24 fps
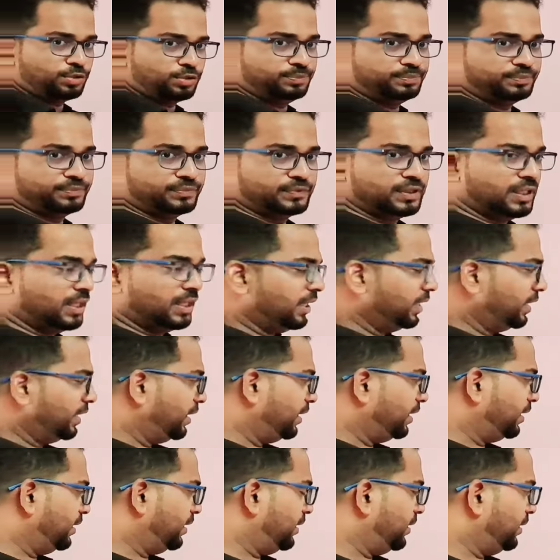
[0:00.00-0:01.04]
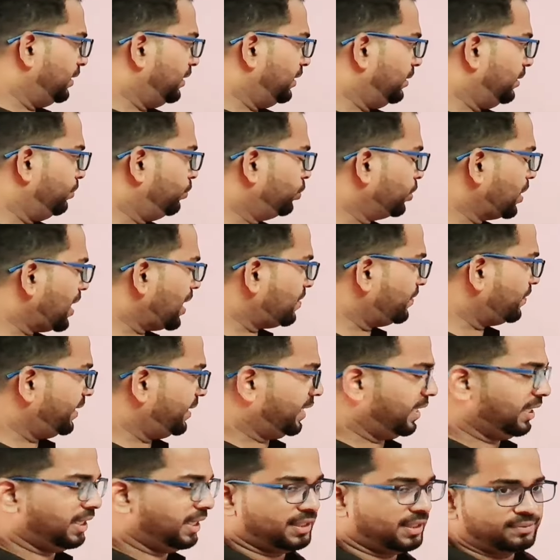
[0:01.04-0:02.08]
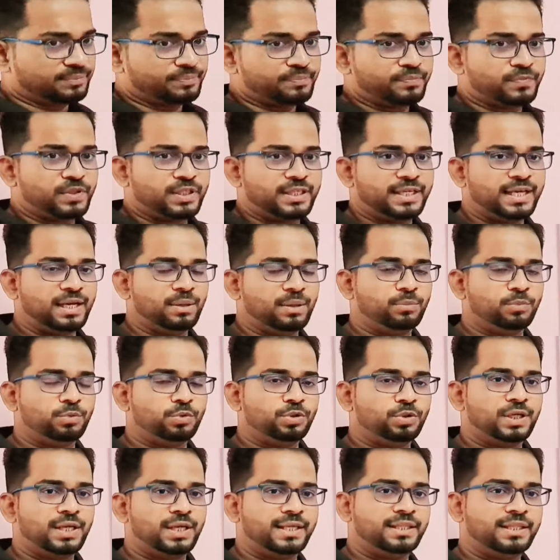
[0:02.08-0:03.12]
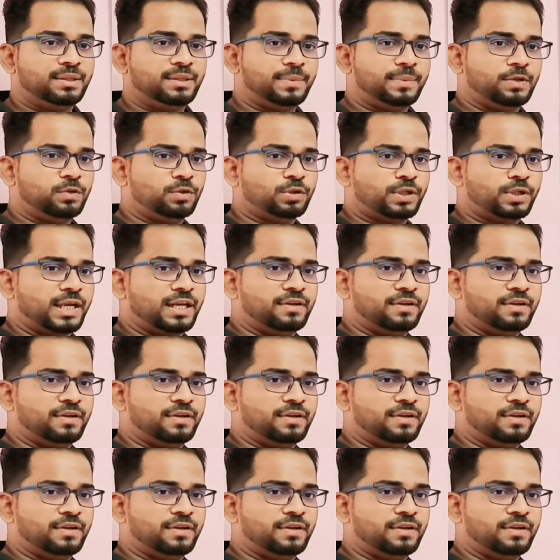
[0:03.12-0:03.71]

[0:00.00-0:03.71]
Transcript: இருக்கும் இது மூணாவது இயலில் இயல் மூணுல இந்த மாதிரி ஒரு